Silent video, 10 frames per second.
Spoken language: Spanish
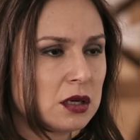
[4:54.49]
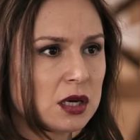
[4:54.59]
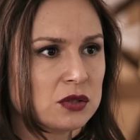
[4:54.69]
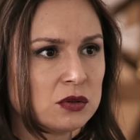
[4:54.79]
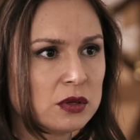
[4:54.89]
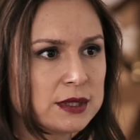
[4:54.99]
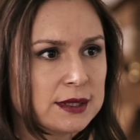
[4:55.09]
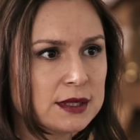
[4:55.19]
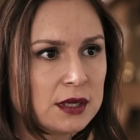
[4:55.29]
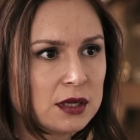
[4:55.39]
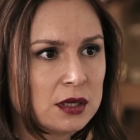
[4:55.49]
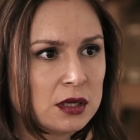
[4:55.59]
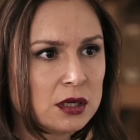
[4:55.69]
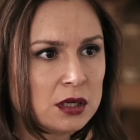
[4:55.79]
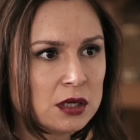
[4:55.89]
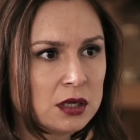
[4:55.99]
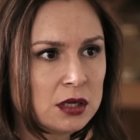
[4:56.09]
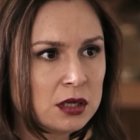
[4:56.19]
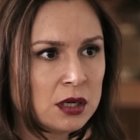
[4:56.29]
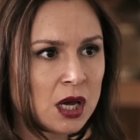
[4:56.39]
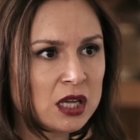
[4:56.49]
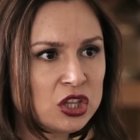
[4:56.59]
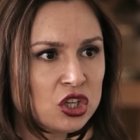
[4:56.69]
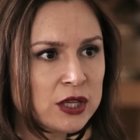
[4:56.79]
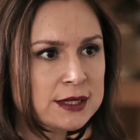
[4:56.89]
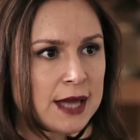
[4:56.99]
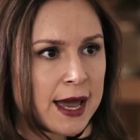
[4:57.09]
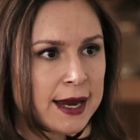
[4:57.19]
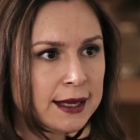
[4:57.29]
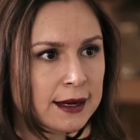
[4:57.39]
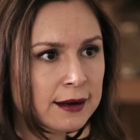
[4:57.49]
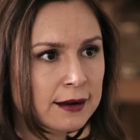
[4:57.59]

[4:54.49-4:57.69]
¿Qué asunto es ese? ¿En dónde está Eric?